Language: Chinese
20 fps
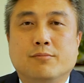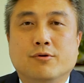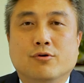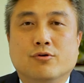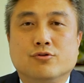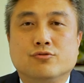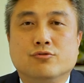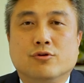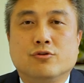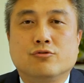比
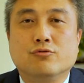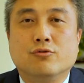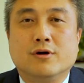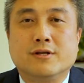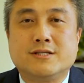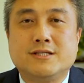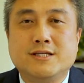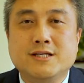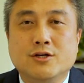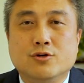如说做
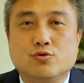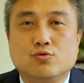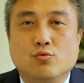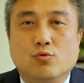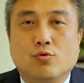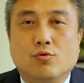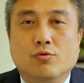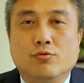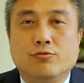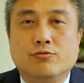技术
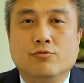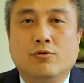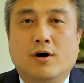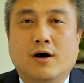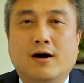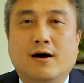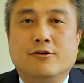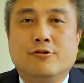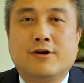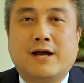工
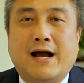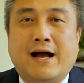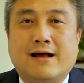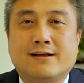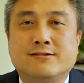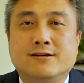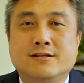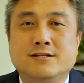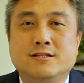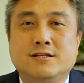作，绿卡
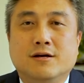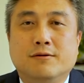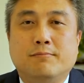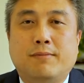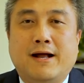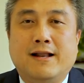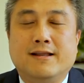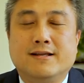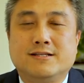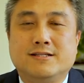申请
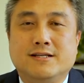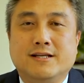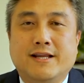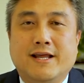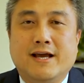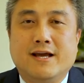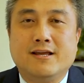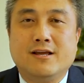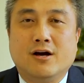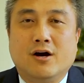办了几
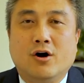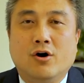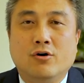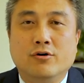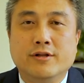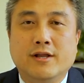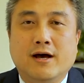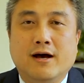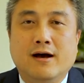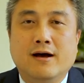年以
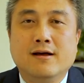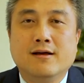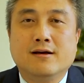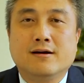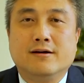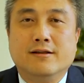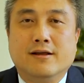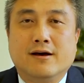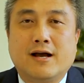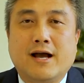后呢，
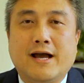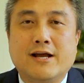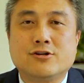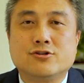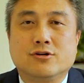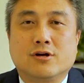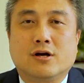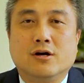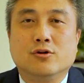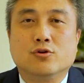可能开
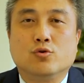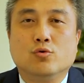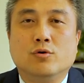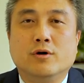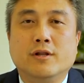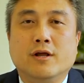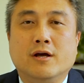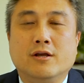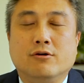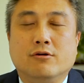始更多
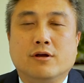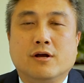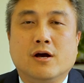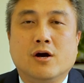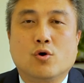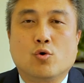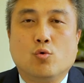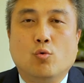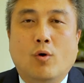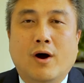呢有一个
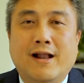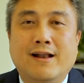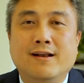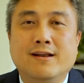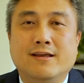管